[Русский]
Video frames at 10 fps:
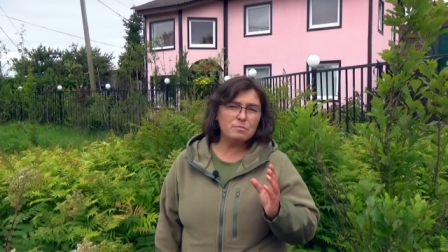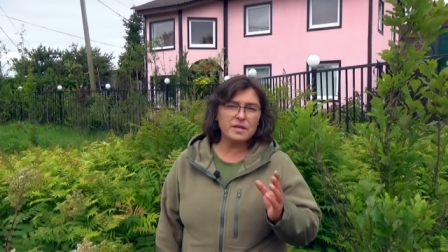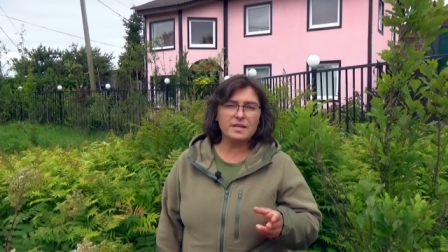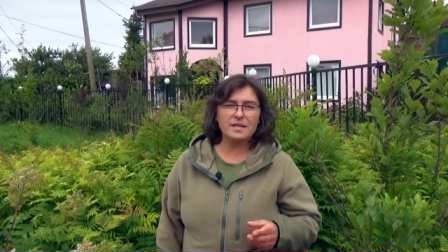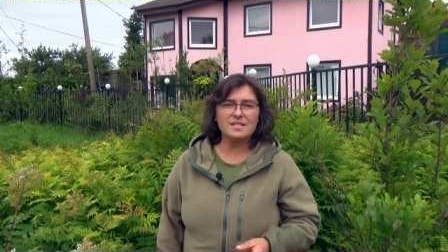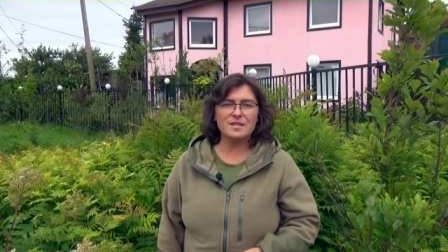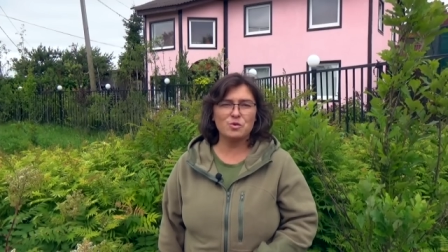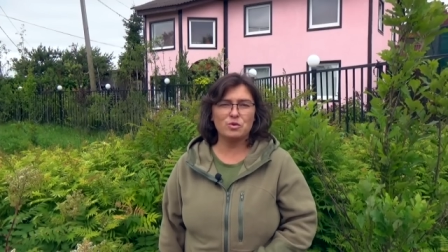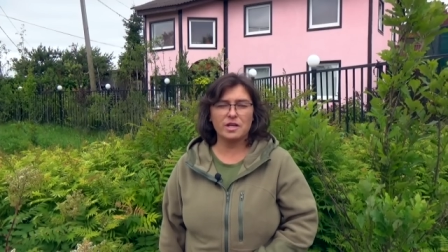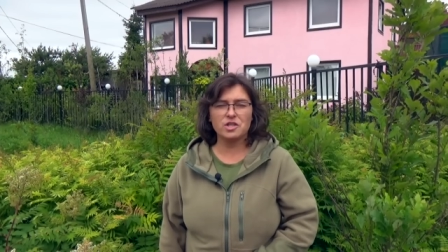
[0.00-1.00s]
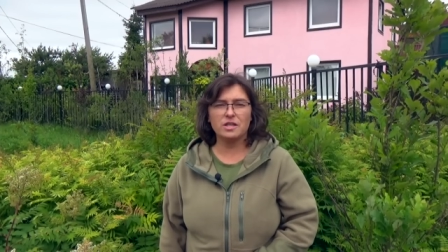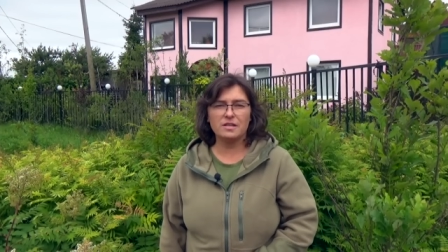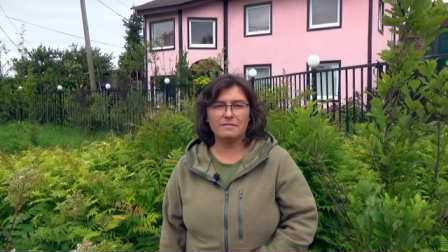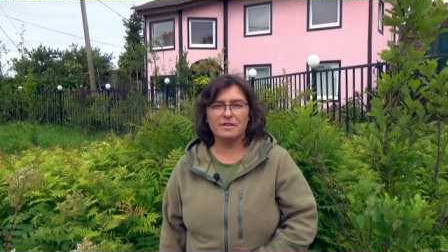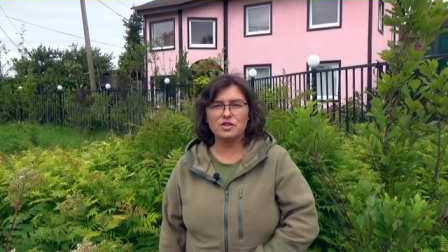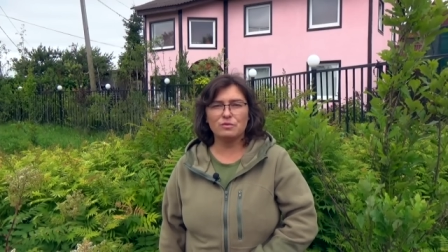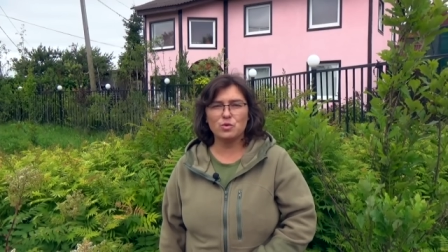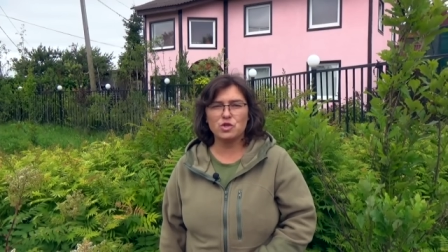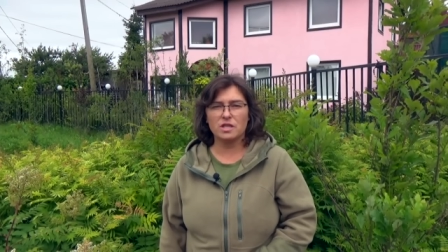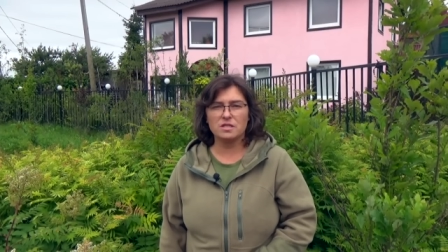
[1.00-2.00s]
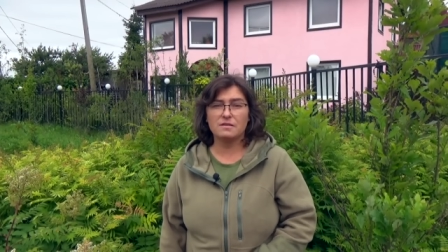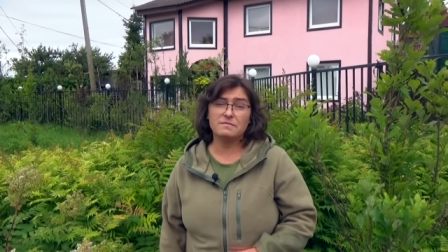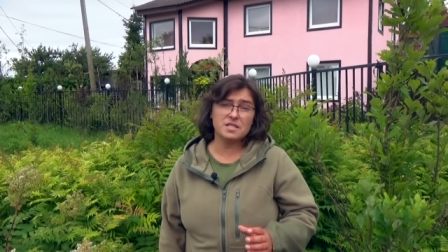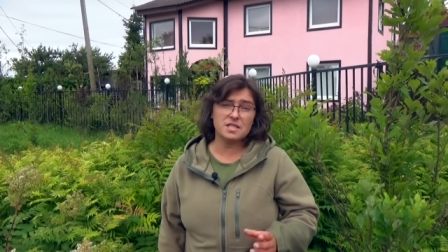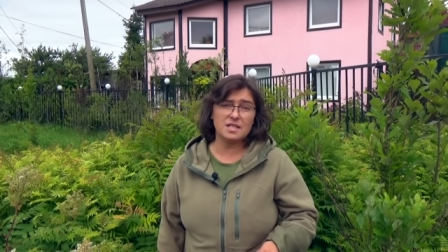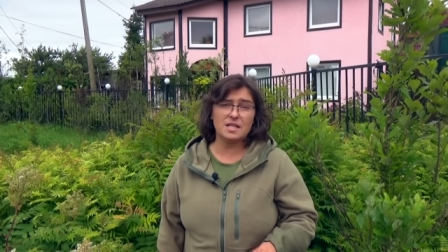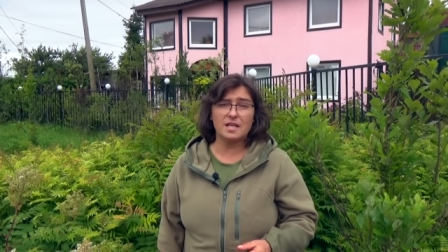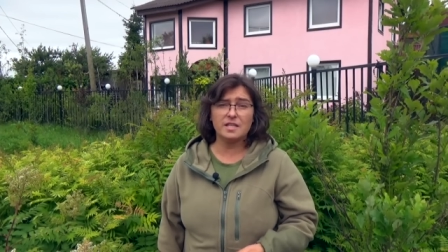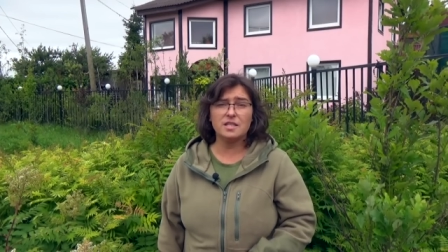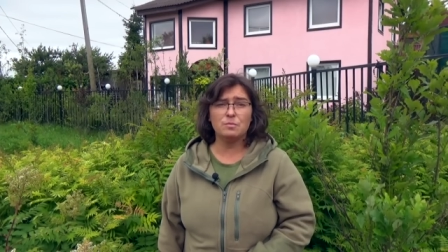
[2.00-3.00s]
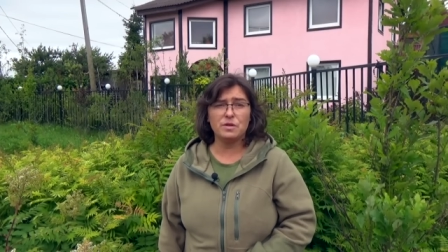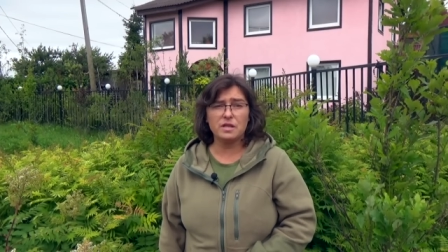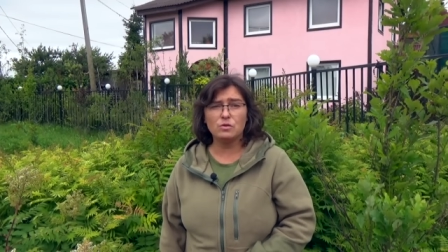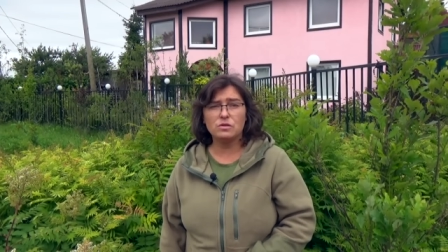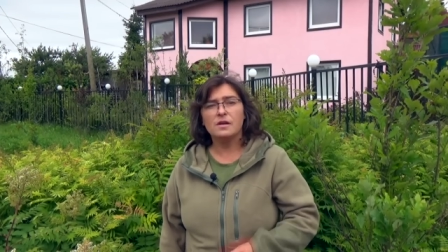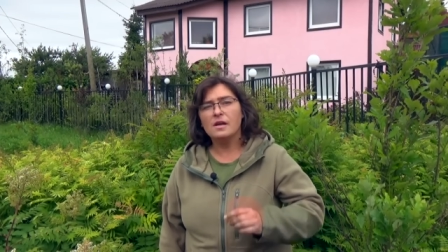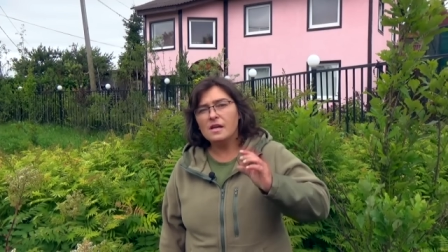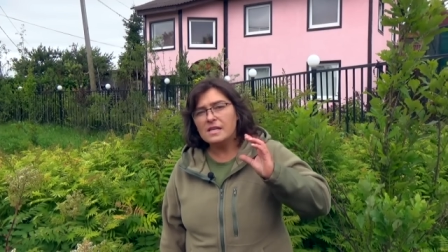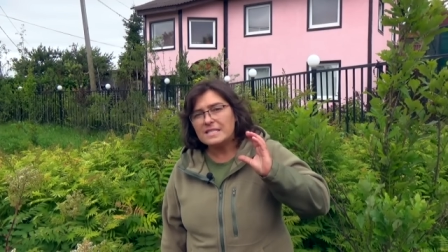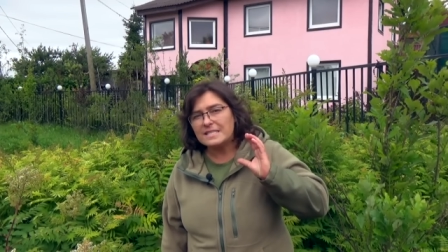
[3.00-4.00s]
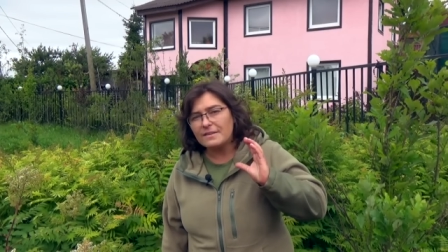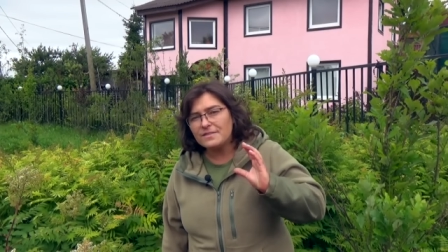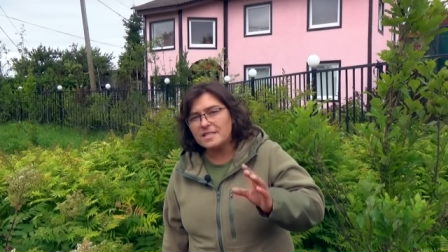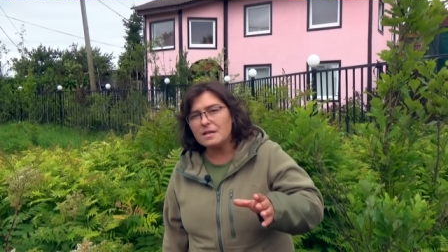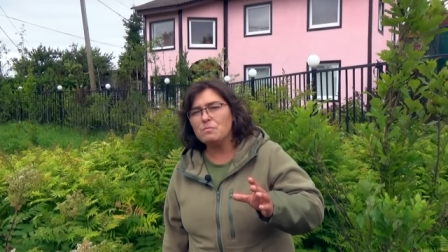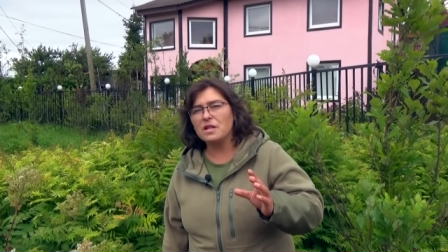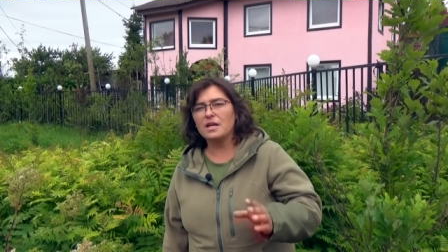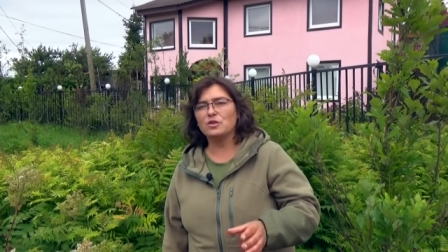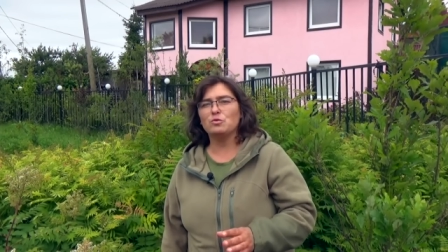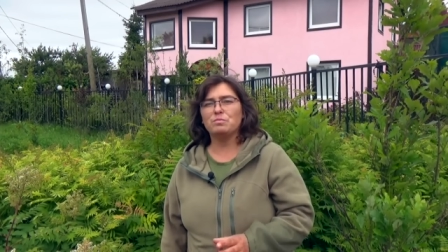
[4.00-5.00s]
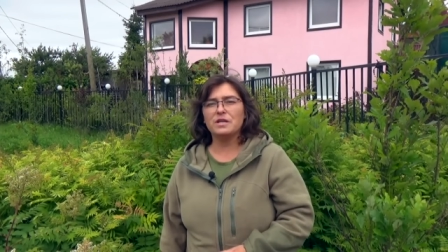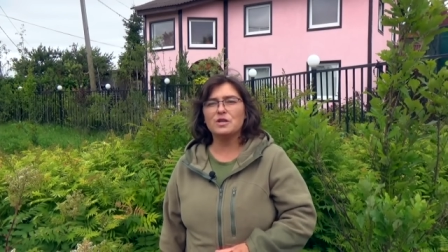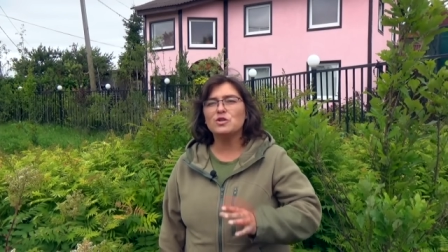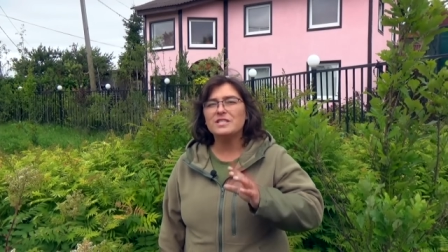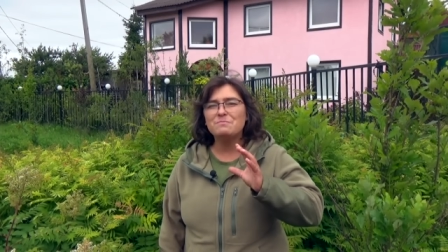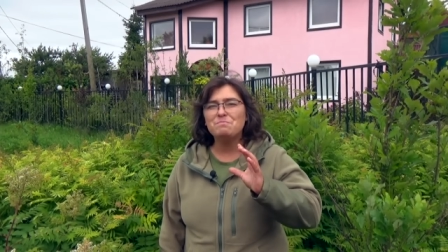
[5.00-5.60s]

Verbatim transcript: – прекрасное украшение вашего участка. Весенний-летний период совсем молодой прирост